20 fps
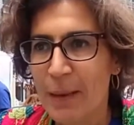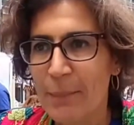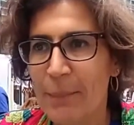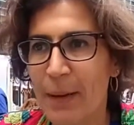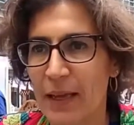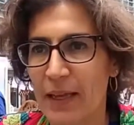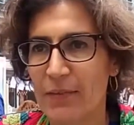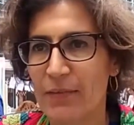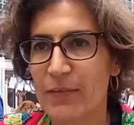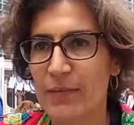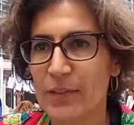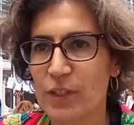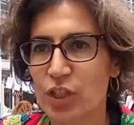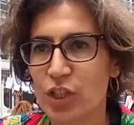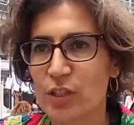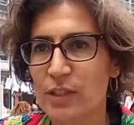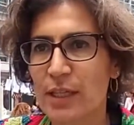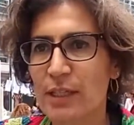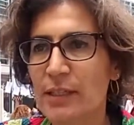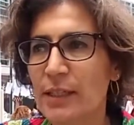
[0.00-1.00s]
Ma I
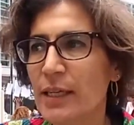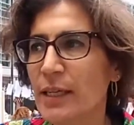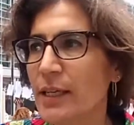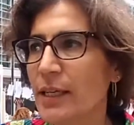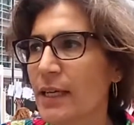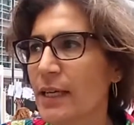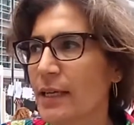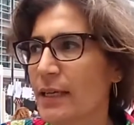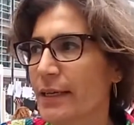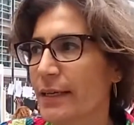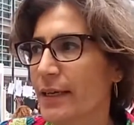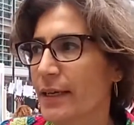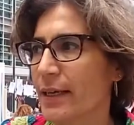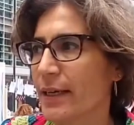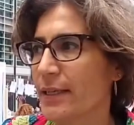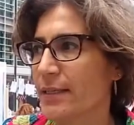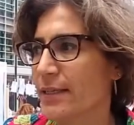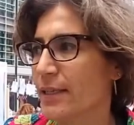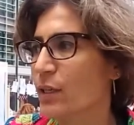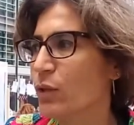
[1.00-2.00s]
cittadini
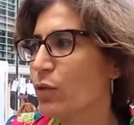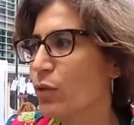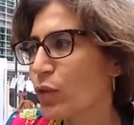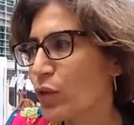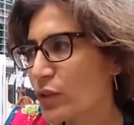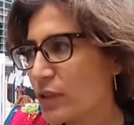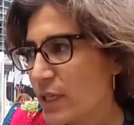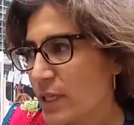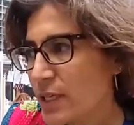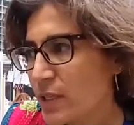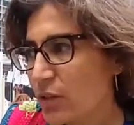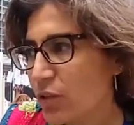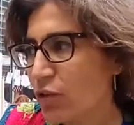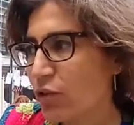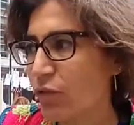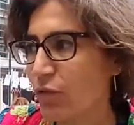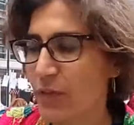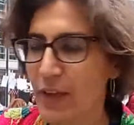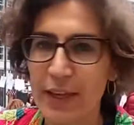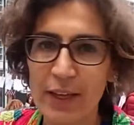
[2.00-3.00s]
eh, si
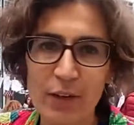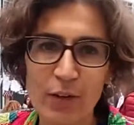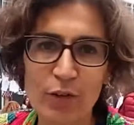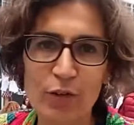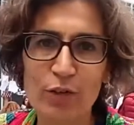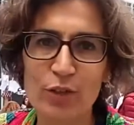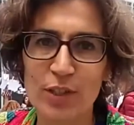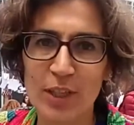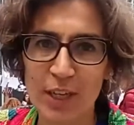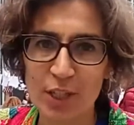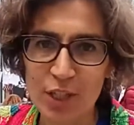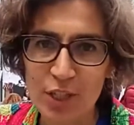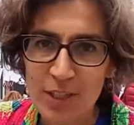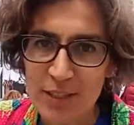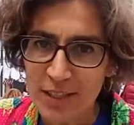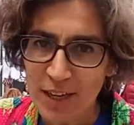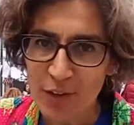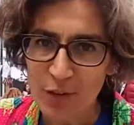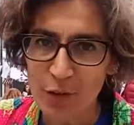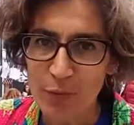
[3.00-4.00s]
incuriosiscono, vengono, si
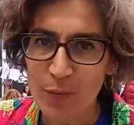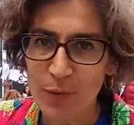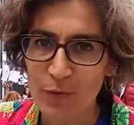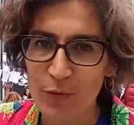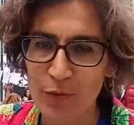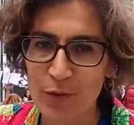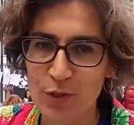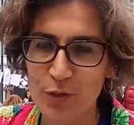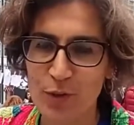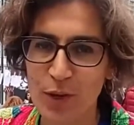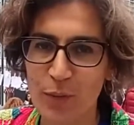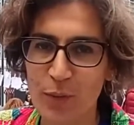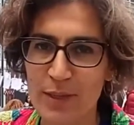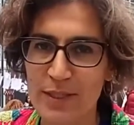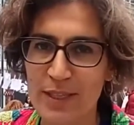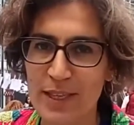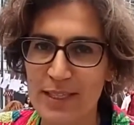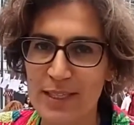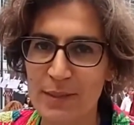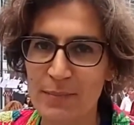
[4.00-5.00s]
registrano come fosse una
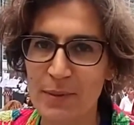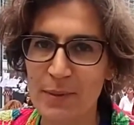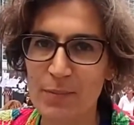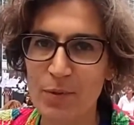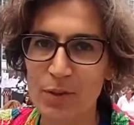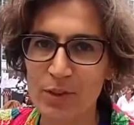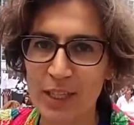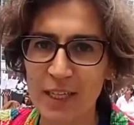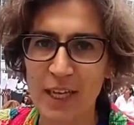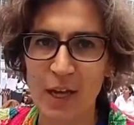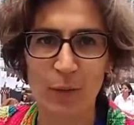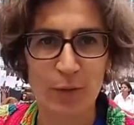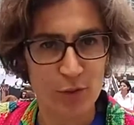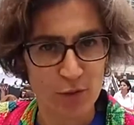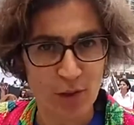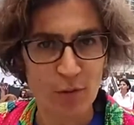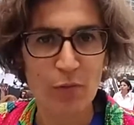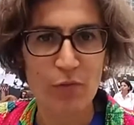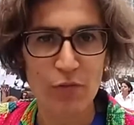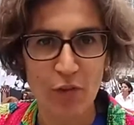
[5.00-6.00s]
qualsiasi biblioteca,
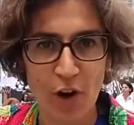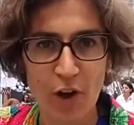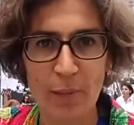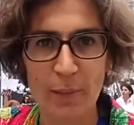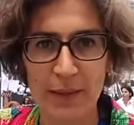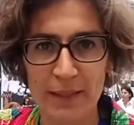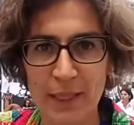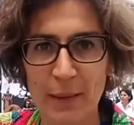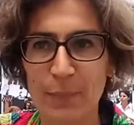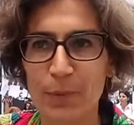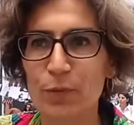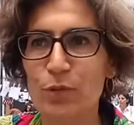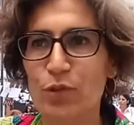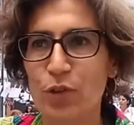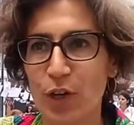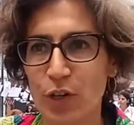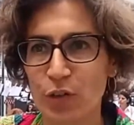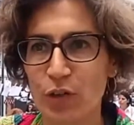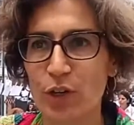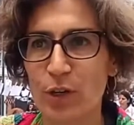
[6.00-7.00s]
questo è un format
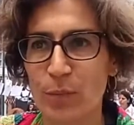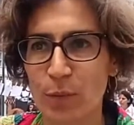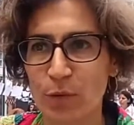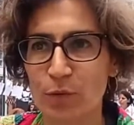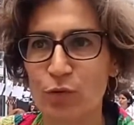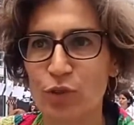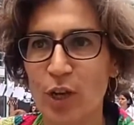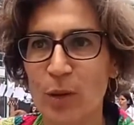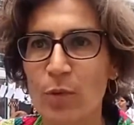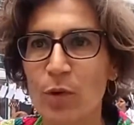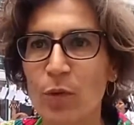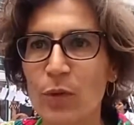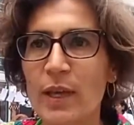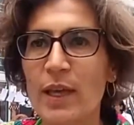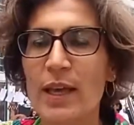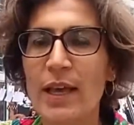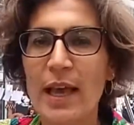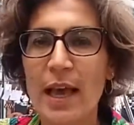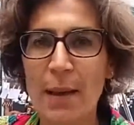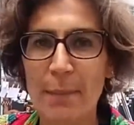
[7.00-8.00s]
appunto che noi riproduciamo qui
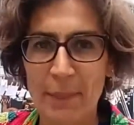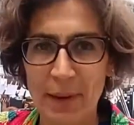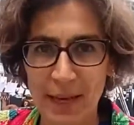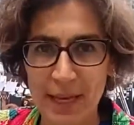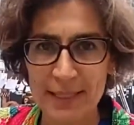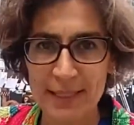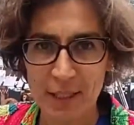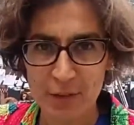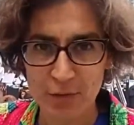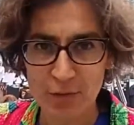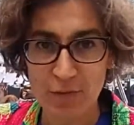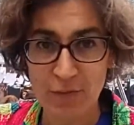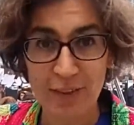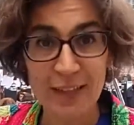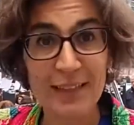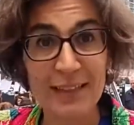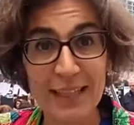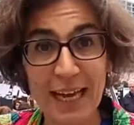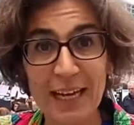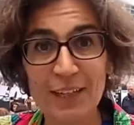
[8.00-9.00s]
ma che è stato
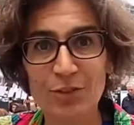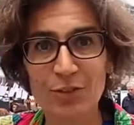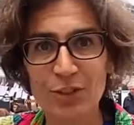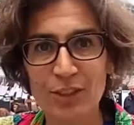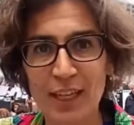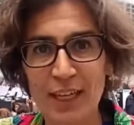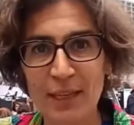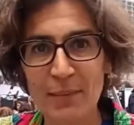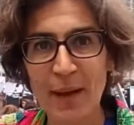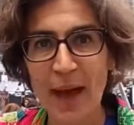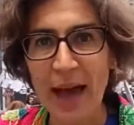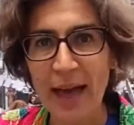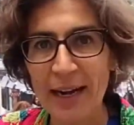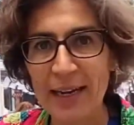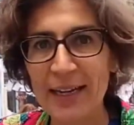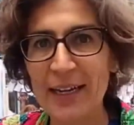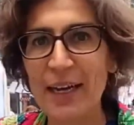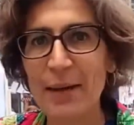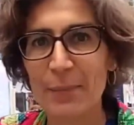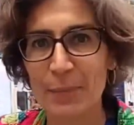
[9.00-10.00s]
inventato in
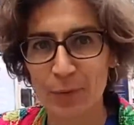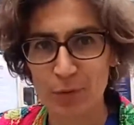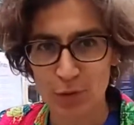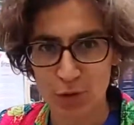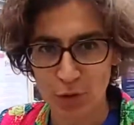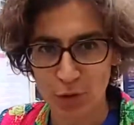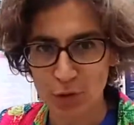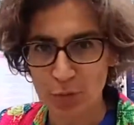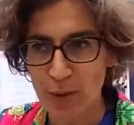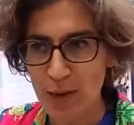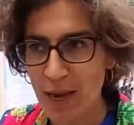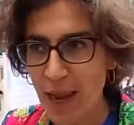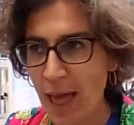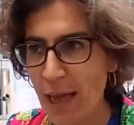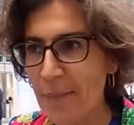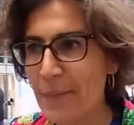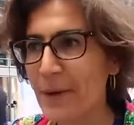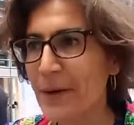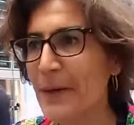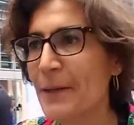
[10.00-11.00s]
Danimarca, appunto Human
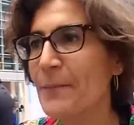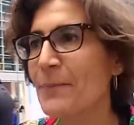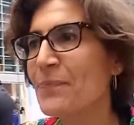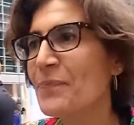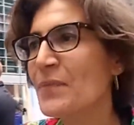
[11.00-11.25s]
Library,